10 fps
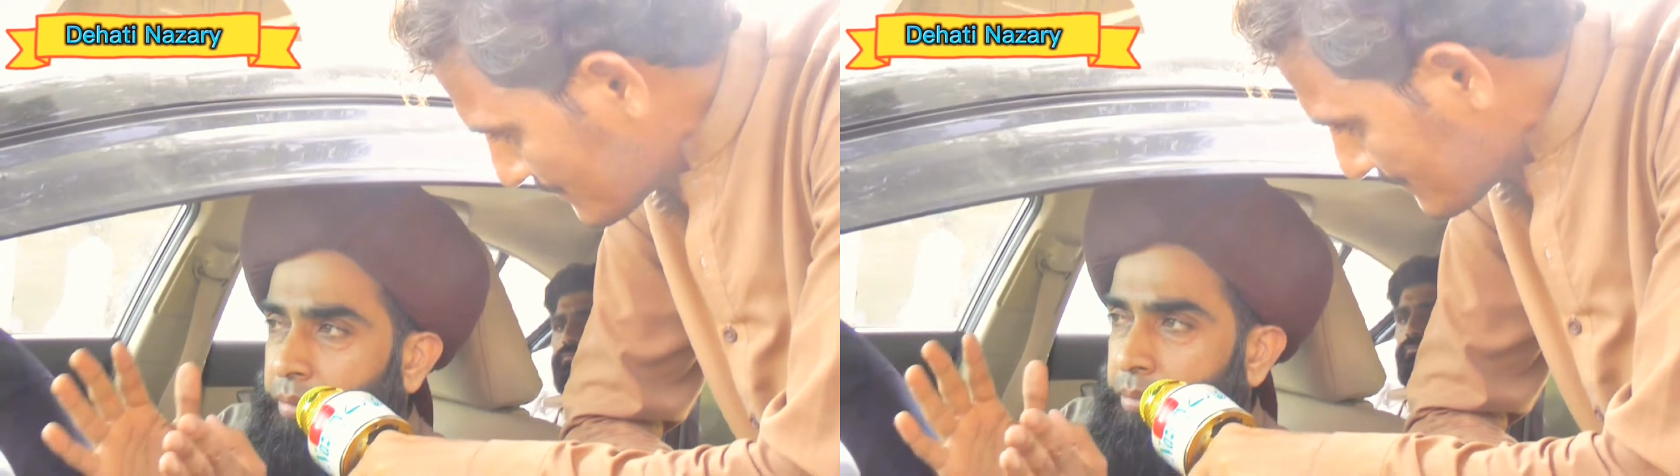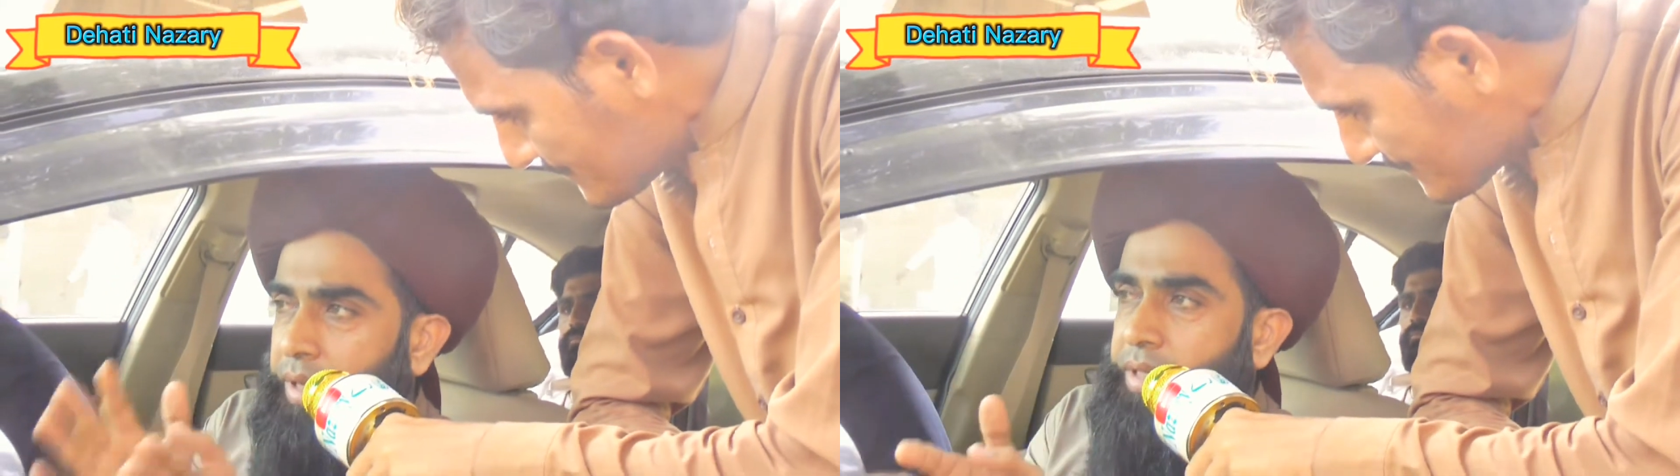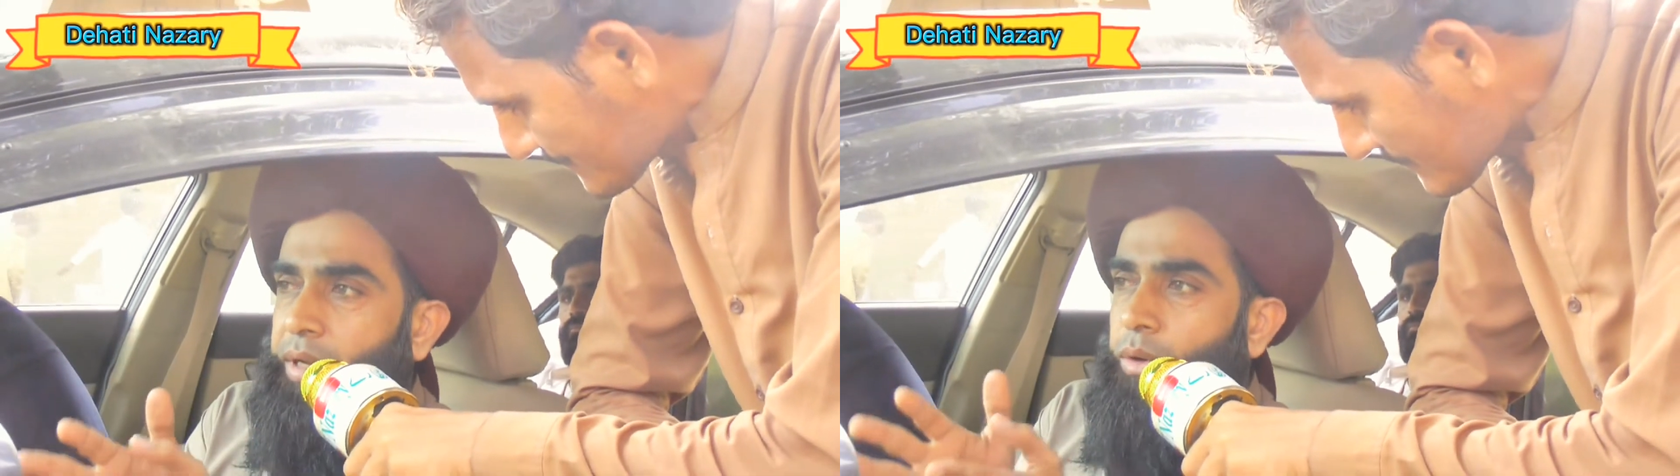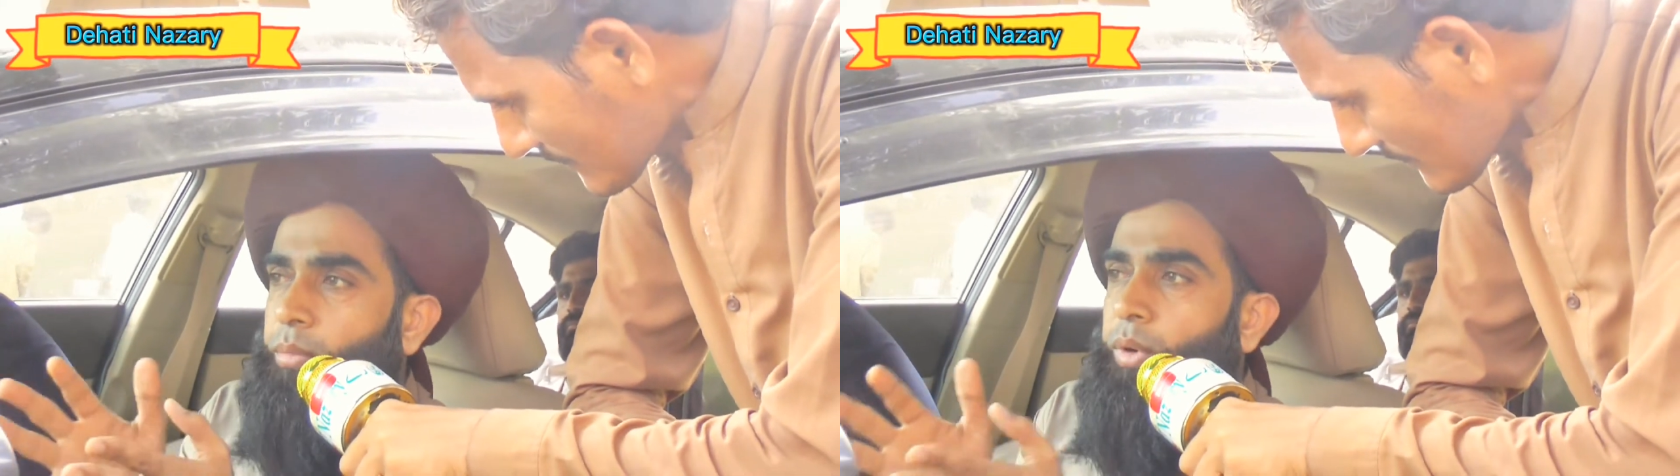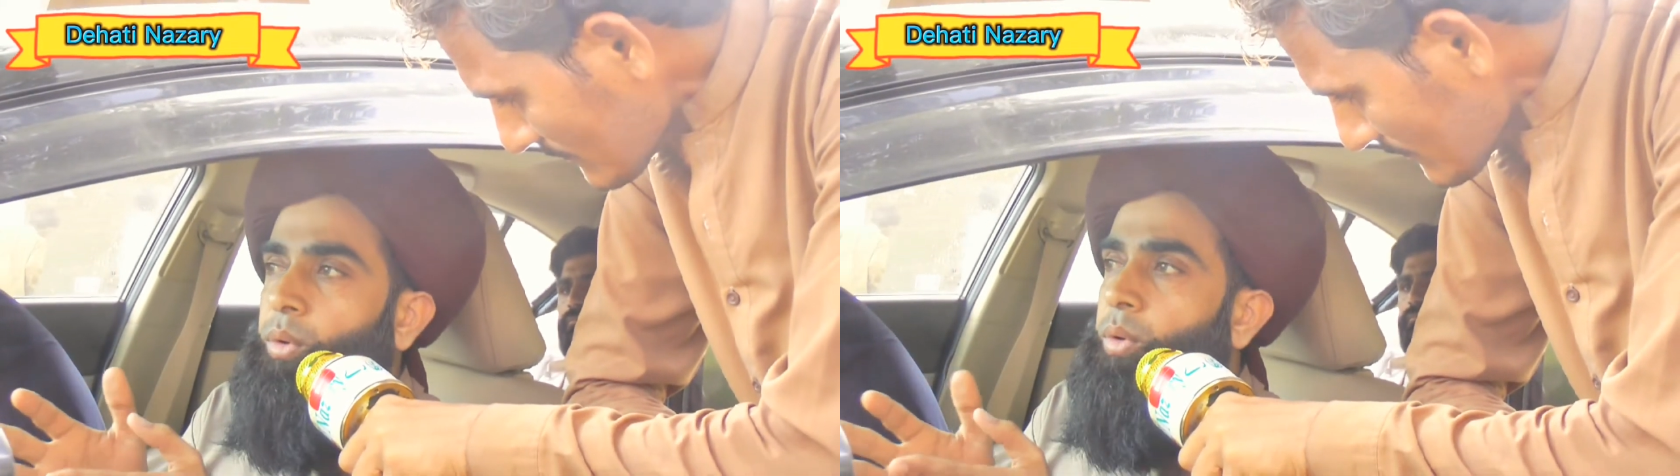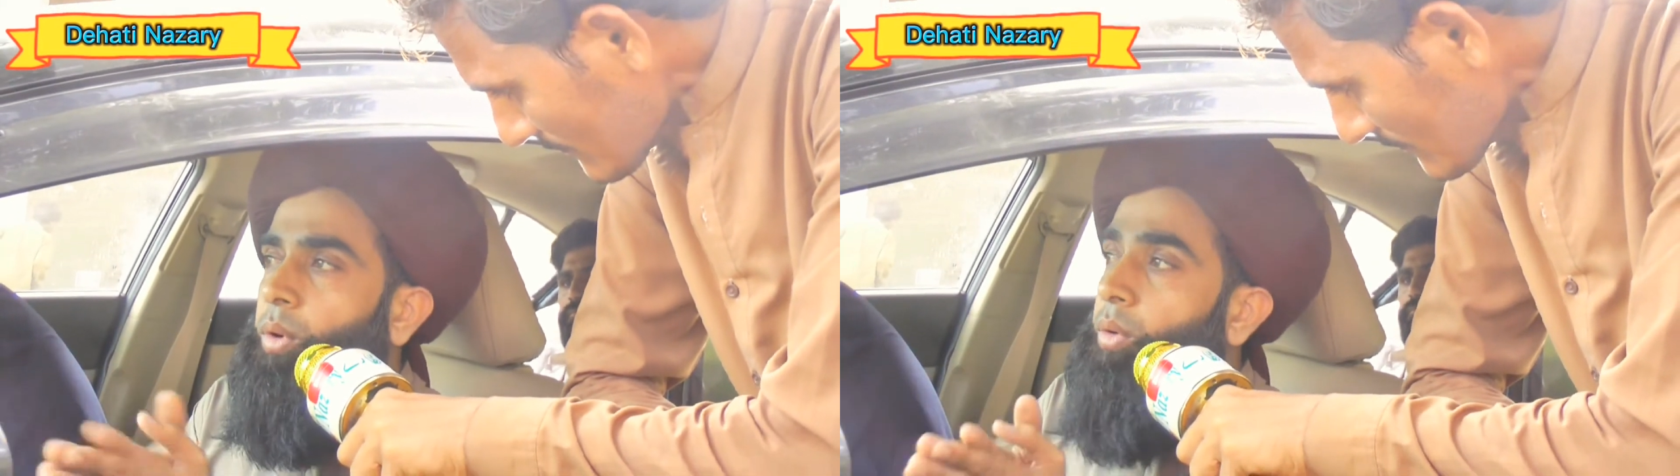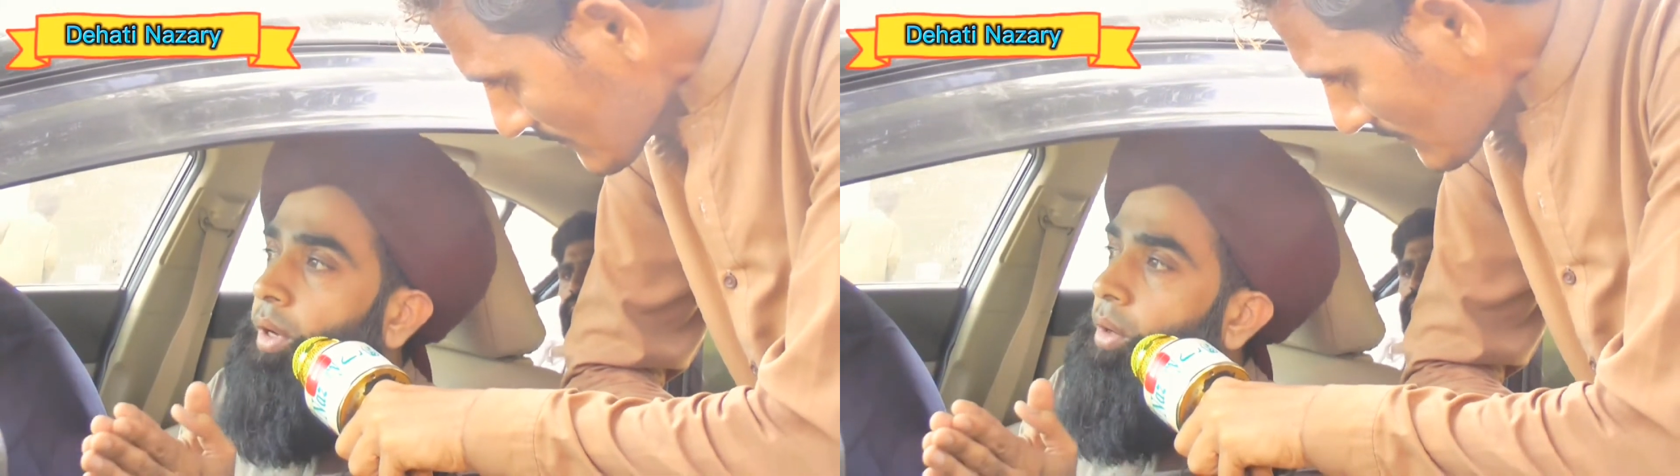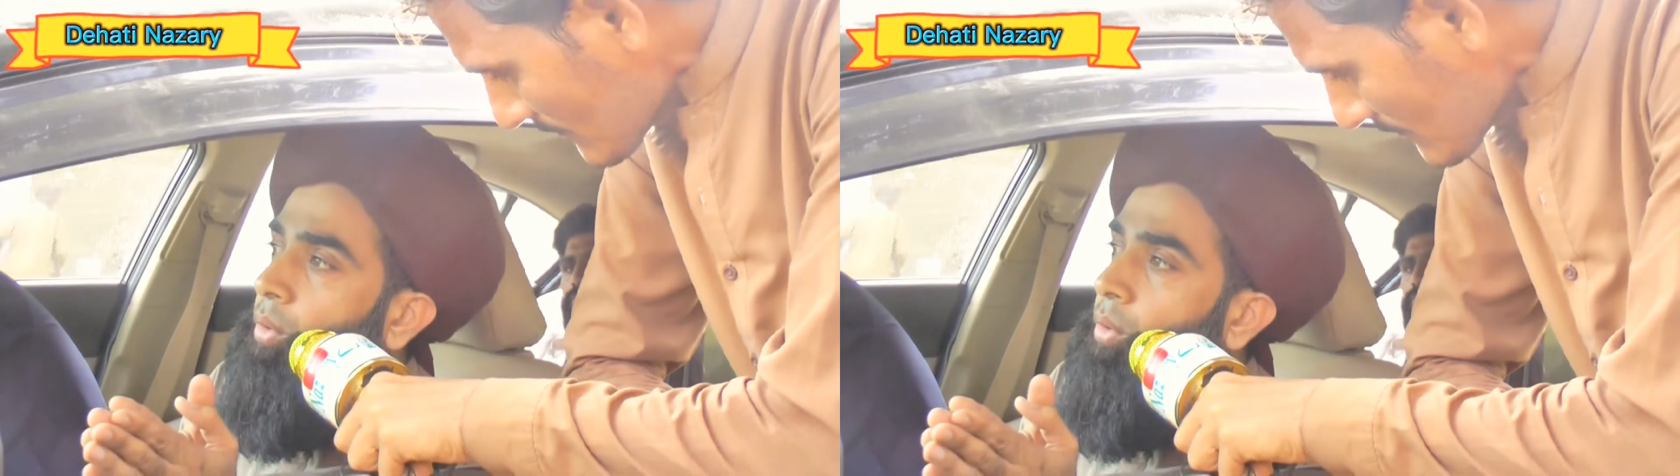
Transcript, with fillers: बेटी को बहू को कोई